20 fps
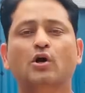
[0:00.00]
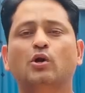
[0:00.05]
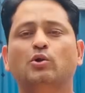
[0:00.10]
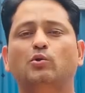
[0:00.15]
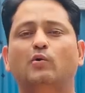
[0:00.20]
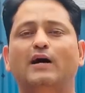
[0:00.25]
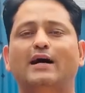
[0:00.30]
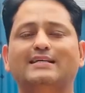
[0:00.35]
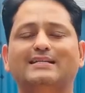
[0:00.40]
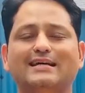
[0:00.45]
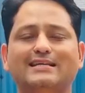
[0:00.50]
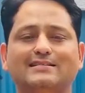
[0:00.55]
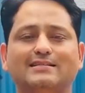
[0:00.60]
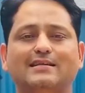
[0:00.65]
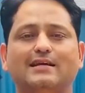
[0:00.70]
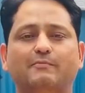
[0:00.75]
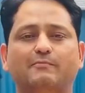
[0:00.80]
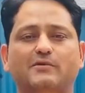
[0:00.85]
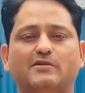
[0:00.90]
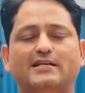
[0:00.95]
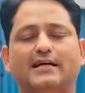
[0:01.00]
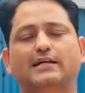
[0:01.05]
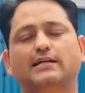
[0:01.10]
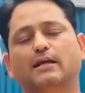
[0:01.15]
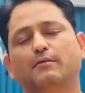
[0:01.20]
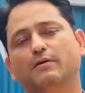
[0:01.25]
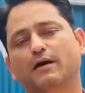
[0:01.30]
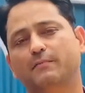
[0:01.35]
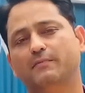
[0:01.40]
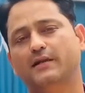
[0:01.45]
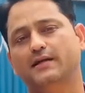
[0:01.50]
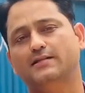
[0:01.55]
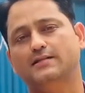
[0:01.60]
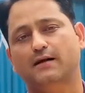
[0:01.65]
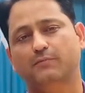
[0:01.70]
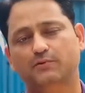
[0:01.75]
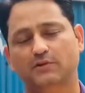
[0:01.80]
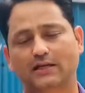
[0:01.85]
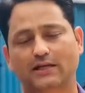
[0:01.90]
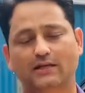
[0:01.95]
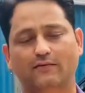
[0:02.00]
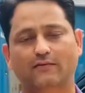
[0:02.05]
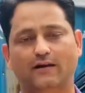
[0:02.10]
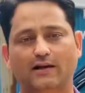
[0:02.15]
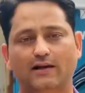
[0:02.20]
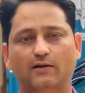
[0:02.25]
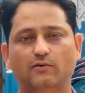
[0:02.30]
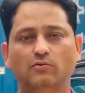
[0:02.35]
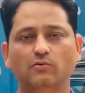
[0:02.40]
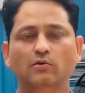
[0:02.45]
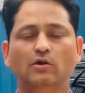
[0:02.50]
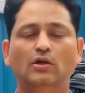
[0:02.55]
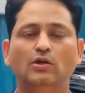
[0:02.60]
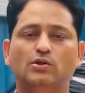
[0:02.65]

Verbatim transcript: तो आज ऐसी एक प्रोजेक्ट की मैं अपडेट आप देने वाला हूँ